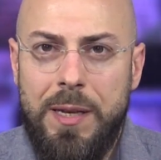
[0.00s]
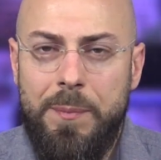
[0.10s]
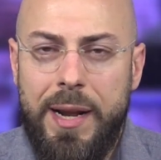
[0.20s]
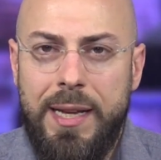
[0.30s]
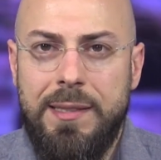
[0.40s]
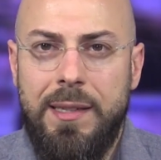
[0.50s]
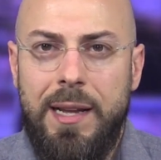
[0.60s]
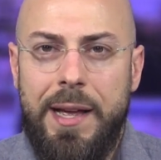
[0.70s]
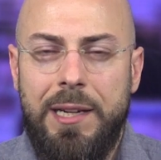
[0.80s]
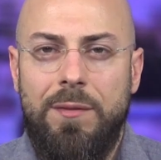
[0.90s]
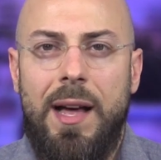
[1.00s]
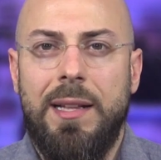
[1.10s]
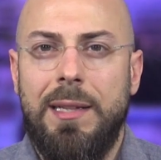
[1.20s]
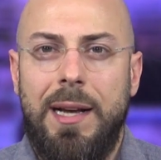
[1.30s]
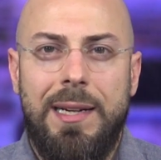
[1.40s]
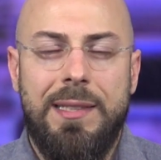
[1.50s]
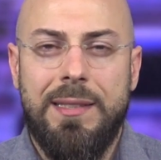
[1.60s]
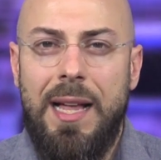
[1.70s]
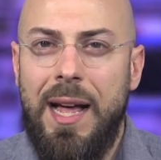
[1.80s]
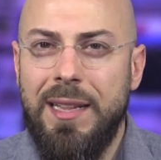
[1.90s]
sembra essere arrivata
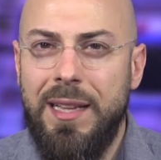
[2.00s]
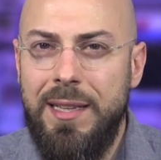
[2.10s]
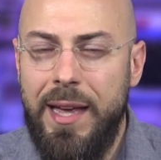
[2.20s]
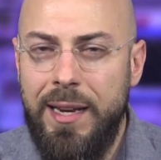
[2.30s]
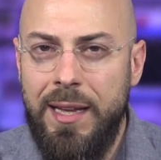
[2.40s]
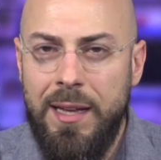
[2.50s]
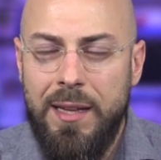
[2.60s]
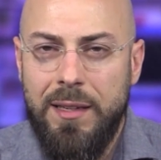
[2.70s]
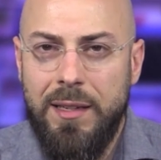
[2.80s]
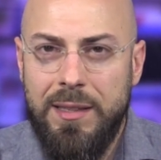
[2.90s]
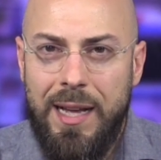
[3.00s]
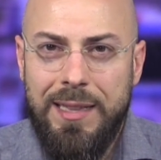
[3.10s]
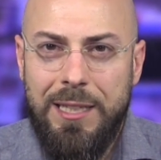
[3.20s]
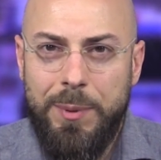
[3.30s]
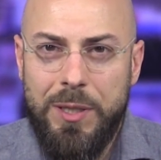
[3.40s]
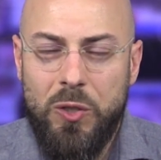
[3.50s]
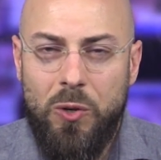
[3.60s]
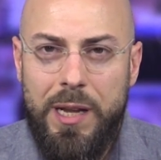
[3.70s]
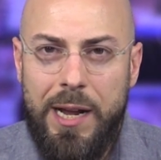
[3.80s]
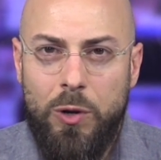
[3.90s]
l'estate, ieri eh, tante
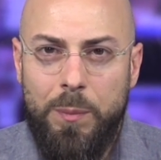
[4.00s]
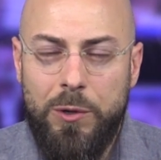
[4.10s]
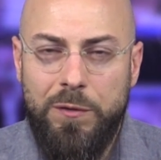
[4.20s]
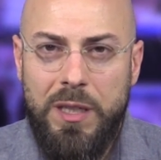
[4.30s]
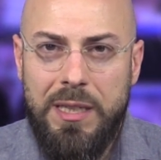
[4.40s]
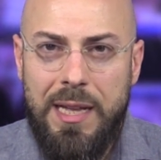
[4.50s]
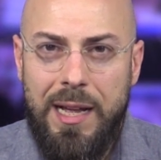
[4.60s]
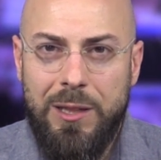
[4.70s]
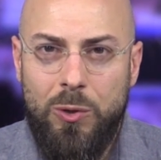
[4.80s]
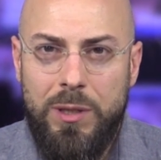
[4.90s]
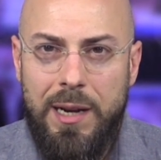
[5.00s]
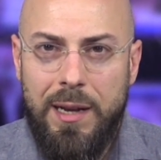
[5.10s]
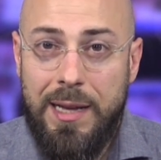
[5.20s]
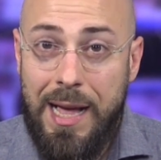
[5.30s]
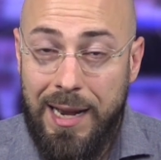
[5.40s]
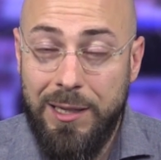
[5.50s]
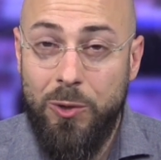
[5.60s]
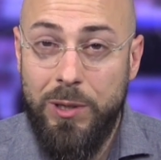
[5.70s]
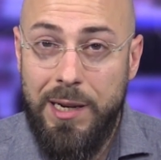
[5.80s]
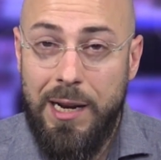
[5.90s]
persone hanno approfittato del
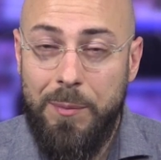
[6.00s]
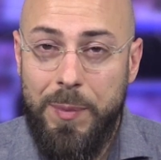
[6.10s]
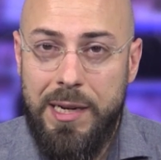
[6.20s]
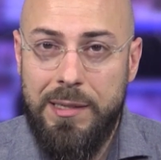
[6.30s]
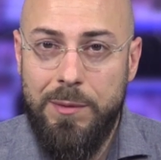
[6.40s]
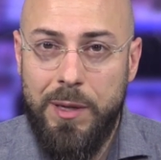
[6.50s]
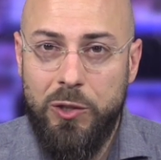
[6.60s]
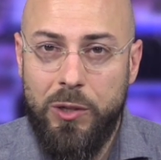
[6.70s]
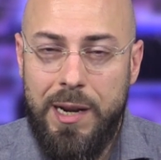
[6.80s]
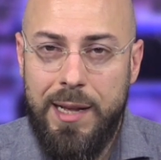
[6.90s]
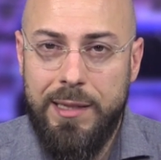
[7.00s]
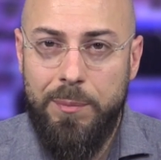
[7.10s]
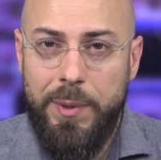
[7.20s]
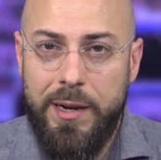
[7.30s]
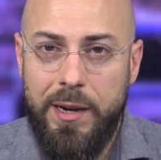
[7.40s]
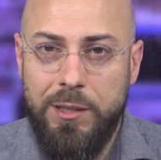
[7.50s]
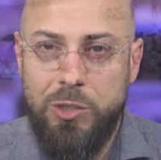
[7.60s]
caldo e della bellissima giornata per